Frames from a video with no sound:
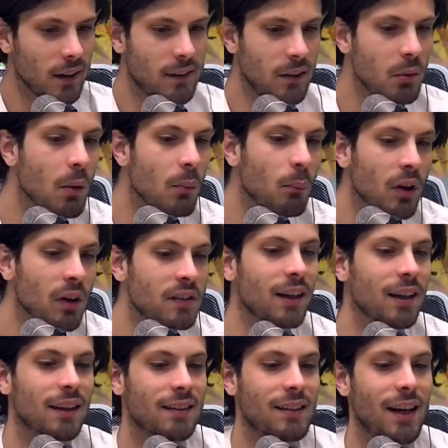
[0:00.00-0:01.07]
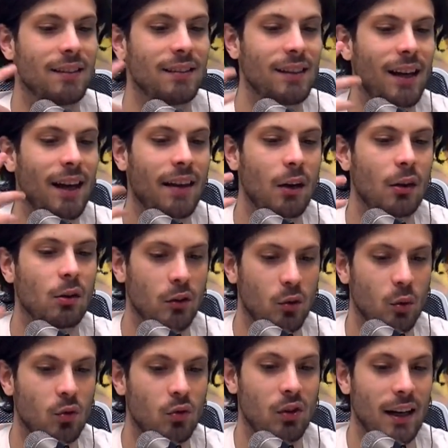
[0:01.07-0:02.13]
Y si bien puede ser que sean escenas de algo que
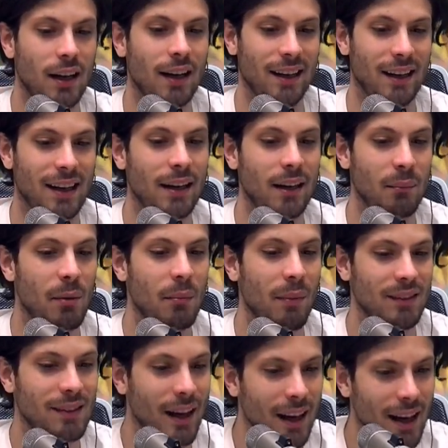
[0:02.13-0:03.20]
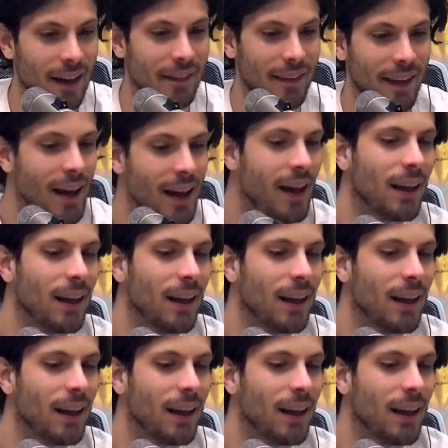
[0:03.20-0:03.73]
sucederá en el anime más adelante,